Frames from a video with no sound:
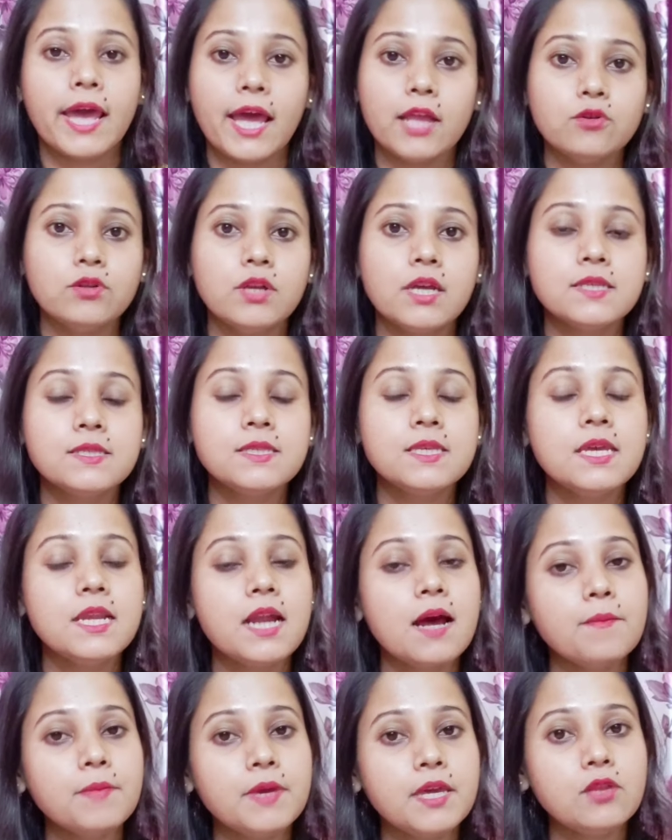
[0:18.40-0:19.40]
কেননা
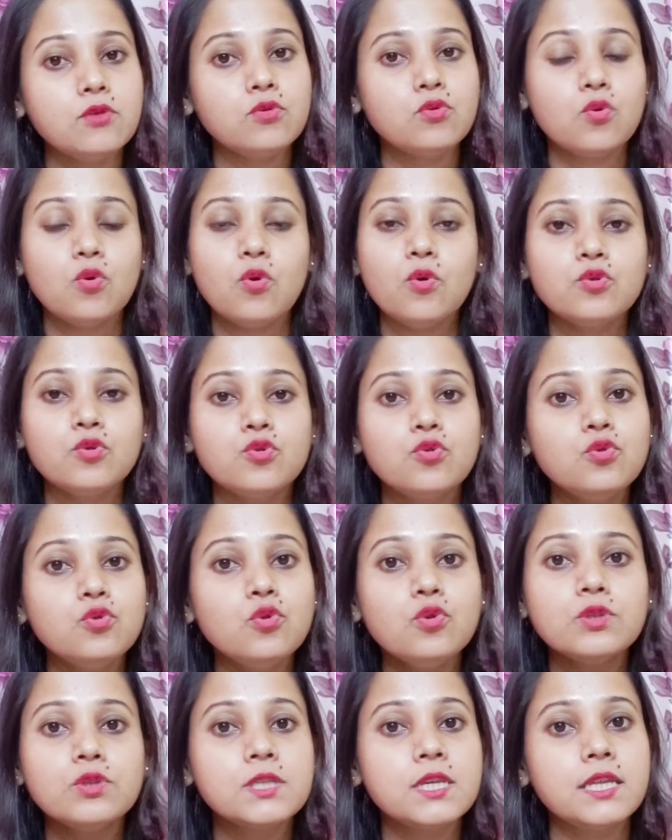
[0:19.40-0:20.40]
সিরাম কিন্তু শুধু
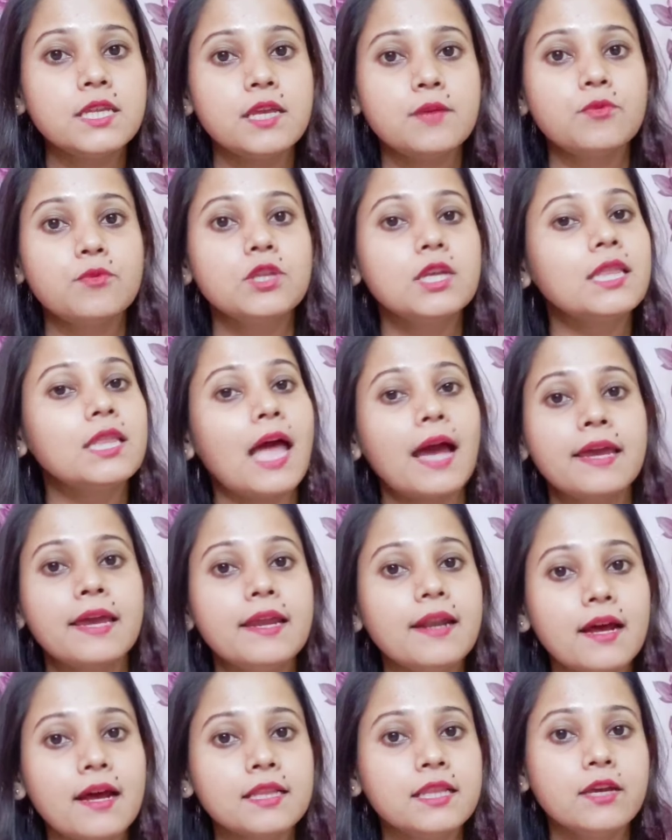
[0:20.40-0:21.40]
স্কিনের মধ্যে
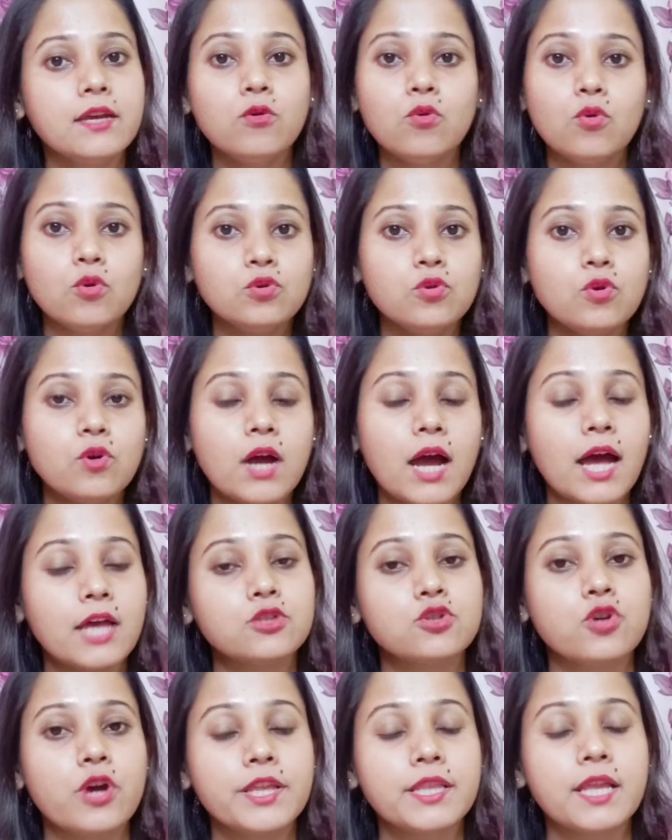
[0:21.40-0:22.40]
লাগিয়ে রাখলে কোনো কাজ
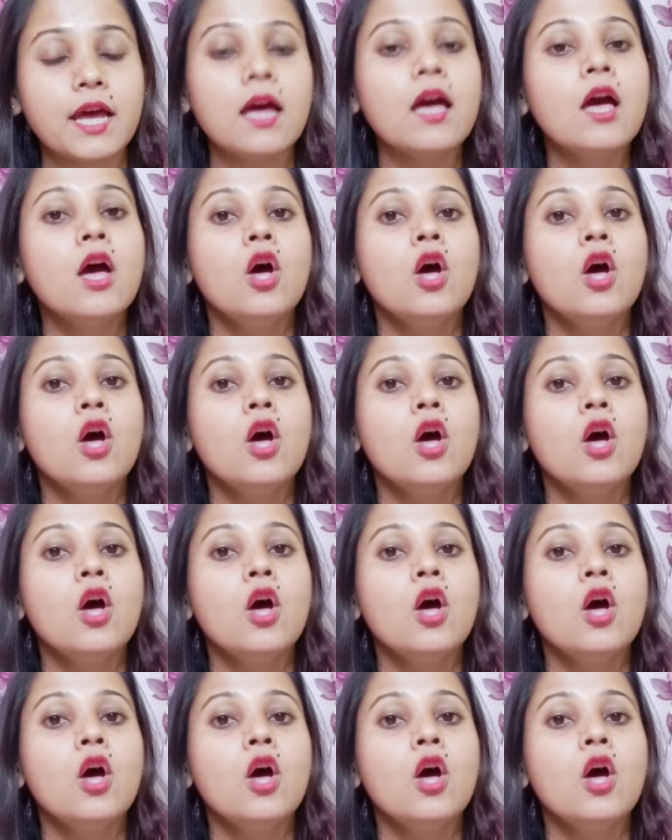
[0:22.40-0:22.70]
হয় না